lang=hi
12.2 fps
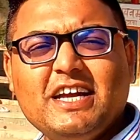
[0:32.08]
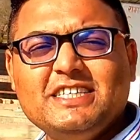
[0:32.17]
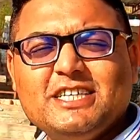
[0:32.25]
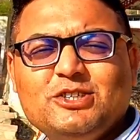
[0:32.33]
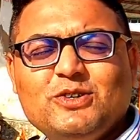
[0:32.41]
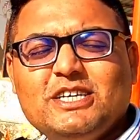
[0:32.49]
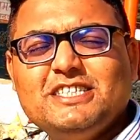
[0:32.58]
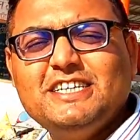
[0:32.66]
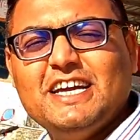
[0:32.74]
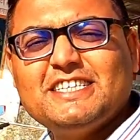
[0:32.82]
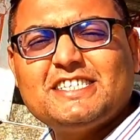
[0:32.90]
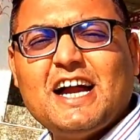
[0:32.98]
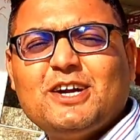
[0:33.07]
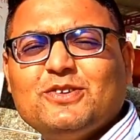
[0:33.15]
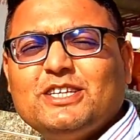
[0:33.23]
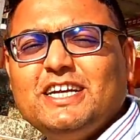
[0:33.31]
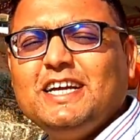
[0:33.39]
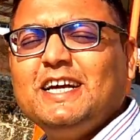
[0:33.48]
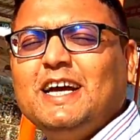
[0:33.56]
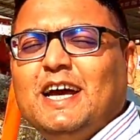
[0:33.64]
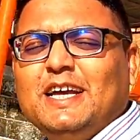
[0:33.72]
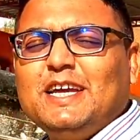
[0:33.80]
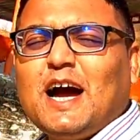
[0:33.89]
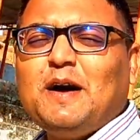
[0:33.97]
यहीं से जो है सीढ़िया स्टार्ट होती है
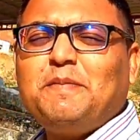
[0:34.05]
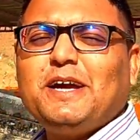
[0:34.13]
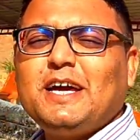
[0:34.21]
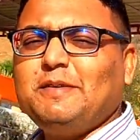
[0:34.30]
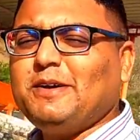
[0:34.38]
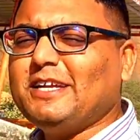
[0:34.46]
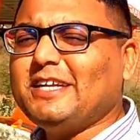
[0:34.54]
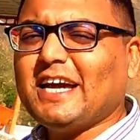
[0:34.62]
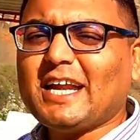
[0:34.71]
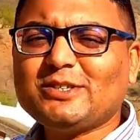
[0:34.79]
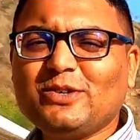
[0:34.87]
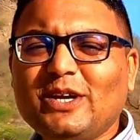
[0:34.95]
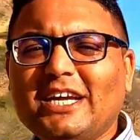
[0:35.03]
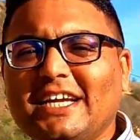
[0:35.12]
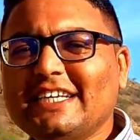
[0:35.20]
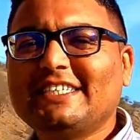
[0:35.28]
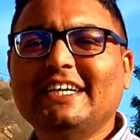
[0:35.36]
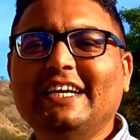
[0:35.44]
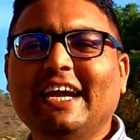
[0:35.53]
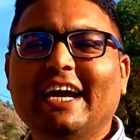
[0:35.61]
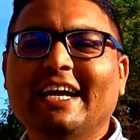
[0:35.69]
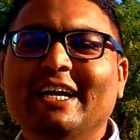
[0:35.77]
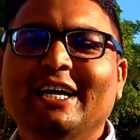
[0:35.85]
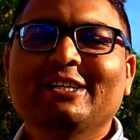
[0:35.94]
यहाँ पे करीबन ग्यारह सीढ़िया
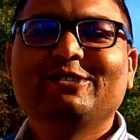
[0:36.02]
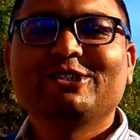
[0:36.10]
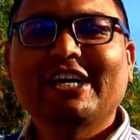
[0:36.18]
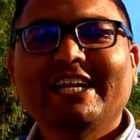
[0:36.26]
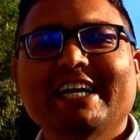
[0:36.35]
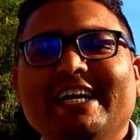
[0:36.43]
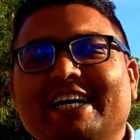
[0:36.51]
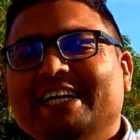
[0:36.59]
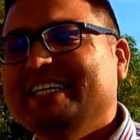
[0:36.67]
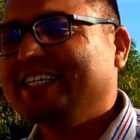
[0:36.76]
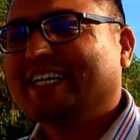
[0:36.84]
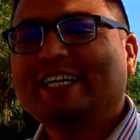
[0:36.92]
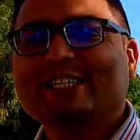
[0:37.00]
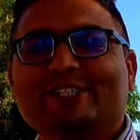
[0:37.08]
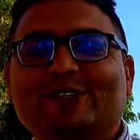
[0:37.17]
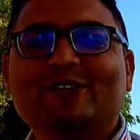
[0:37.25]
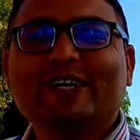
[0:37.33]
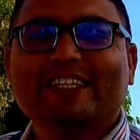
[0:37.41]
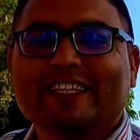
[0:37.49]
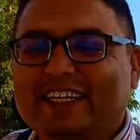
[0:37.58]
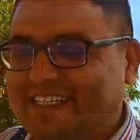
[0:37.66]
है तो चलिए यात्रा शुरू करते